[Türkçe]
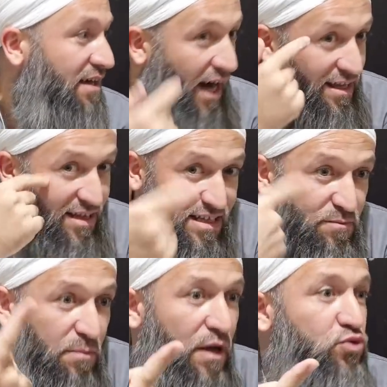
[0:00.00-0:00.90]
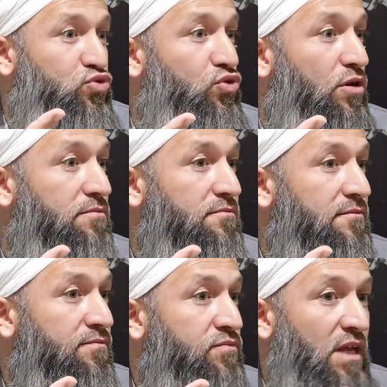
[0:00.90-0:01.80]
Anladın mı mevzuyu?
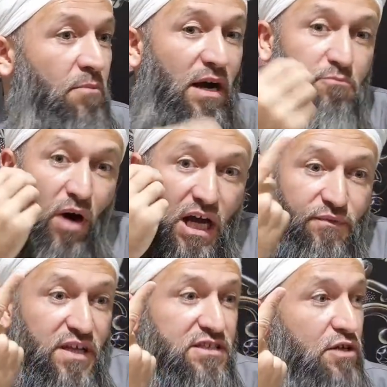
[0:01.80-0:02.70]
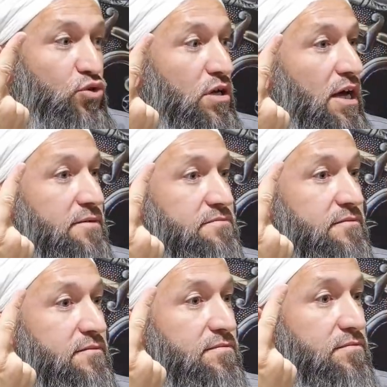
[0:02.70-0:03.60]
Bak marifet sayıyor ya.
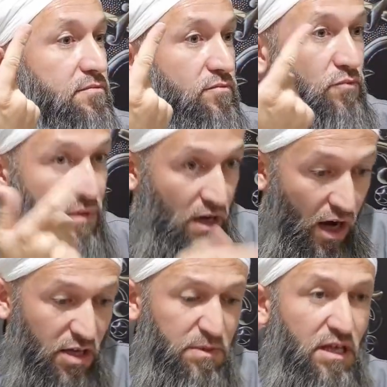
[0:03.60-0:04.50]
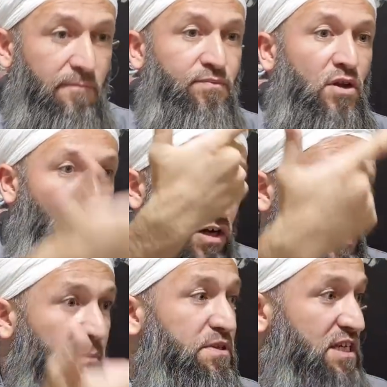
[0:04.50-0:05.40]
Hayır bir de
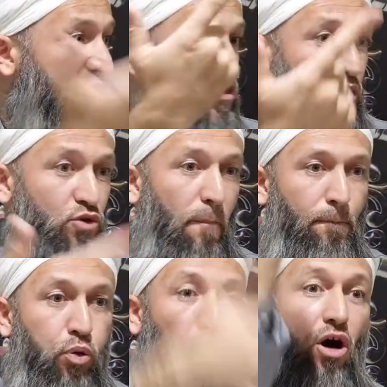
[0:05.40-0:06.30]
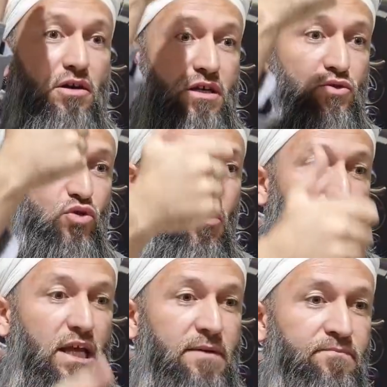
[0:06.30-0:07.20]
acayip bir ses çıkartıyor. Poat ediyor
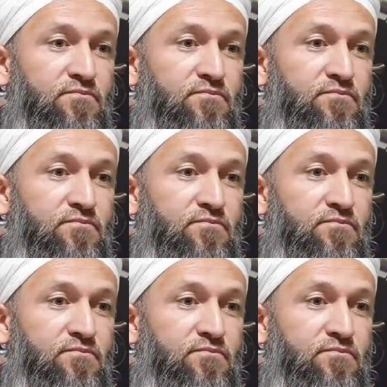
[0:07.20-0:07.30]
böyle.